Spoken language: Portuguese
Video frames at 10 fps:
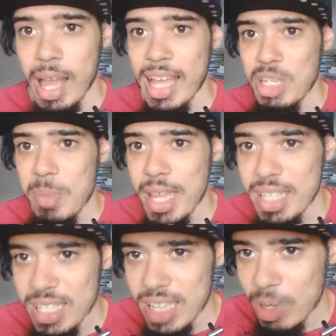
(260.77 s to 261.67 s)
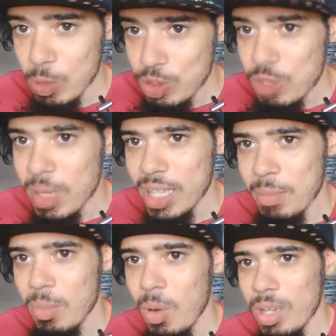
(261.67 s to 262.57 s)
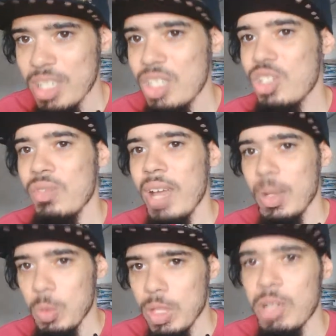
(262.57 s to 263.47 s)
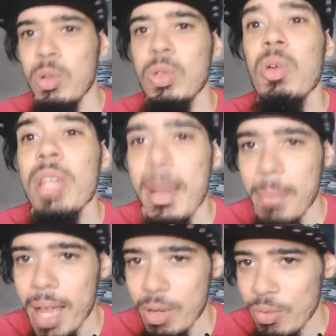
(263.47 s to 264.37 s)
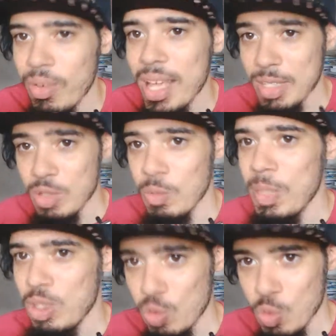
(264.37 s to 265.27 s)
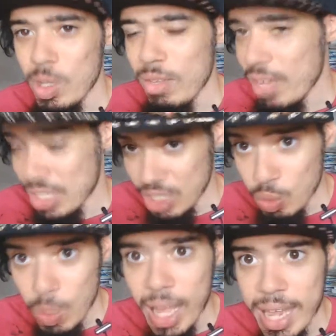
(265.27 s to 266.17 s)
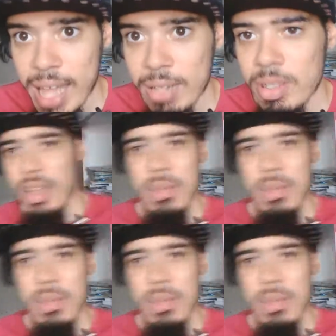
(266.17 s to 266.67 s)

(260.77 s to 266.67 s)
A esperança é última que morre se tiver a luta com Ronamaru versus Mitsuki vai ser do caralho.